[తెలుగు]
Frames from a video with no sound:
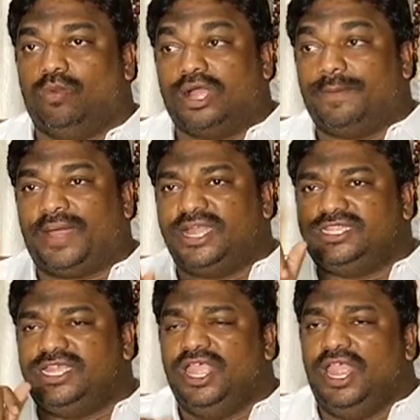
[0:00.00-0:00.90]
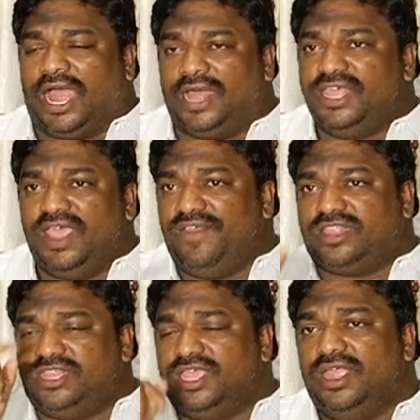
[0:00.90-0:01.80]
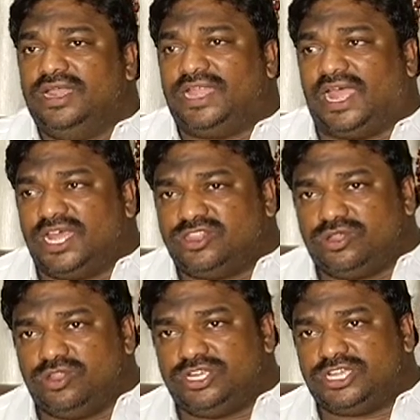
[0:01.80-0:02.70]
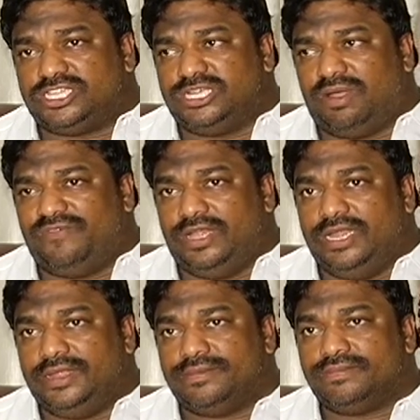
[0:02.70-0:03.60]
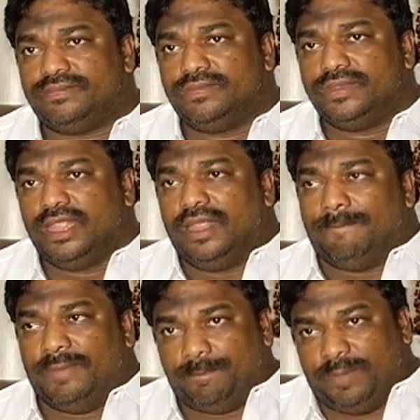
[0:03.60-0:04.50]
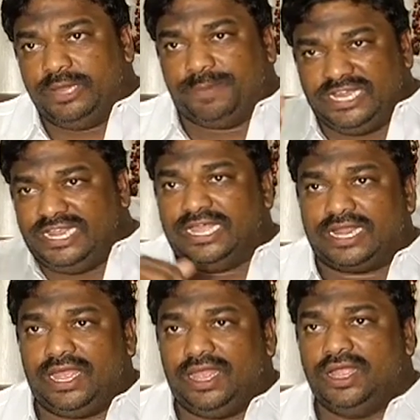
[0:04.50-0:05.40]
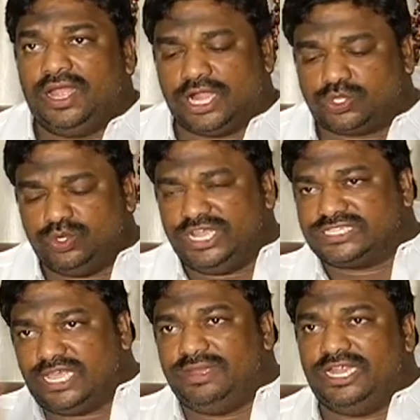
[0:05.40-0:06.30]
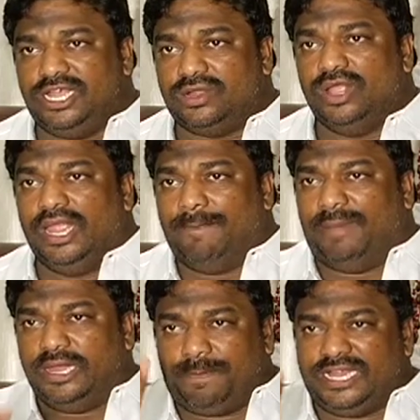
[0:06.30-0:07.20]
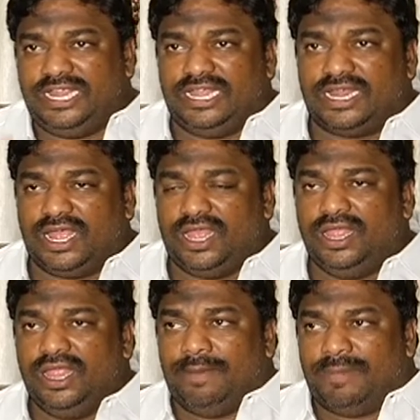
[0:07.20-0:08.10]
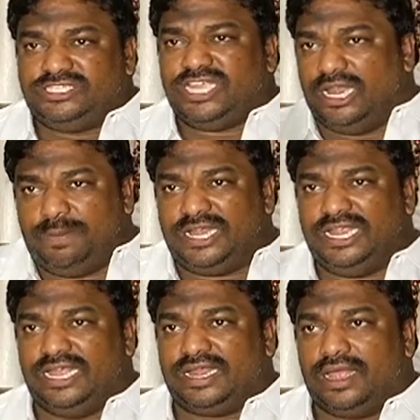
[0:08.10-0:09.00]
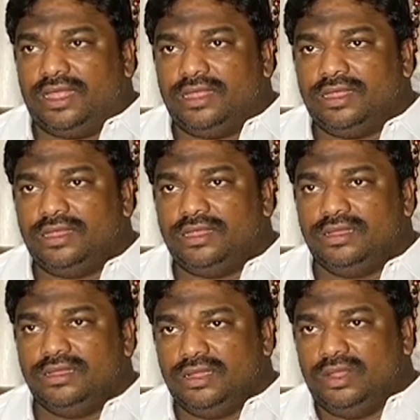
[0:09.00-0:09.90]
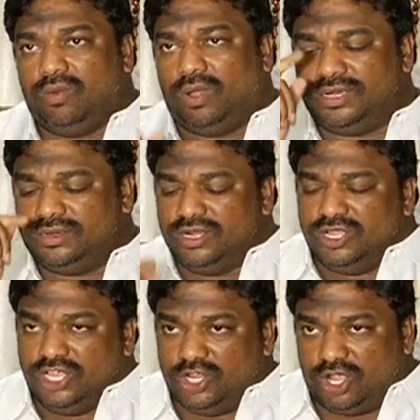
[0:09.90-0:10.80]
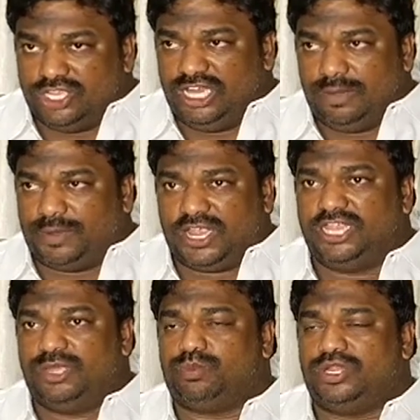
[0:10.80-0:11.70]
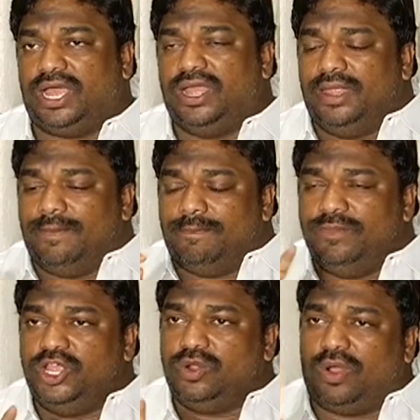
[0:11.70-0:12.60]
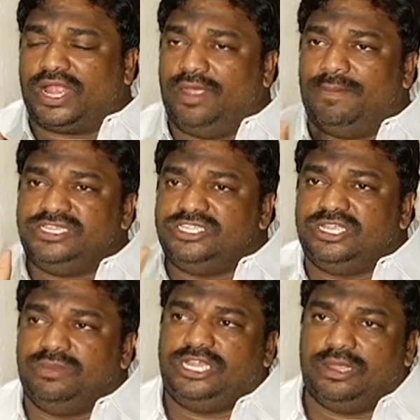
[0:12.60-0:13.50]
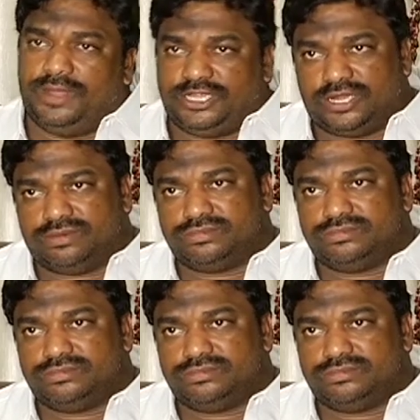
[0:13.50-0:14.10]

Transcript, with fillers: ఒక పార్టీ అదే వ్యక్తి నానా తిట్లు తిట్టాడు సినిమా ఫీల్డ్ని మరి భయపడి వెళ్ళారా ఆ టూ డేస్కే మీరు వెళ్ళారు భయపడి వెళ్ళారా మరి జాలిపడి వెళ్ళారా వన్ ఈరోజు నేను ఇప్పటికే చెప్తున్నా మీరు ఒక ఎమర్జెన్సీ మీటింగ్ పెట్టారు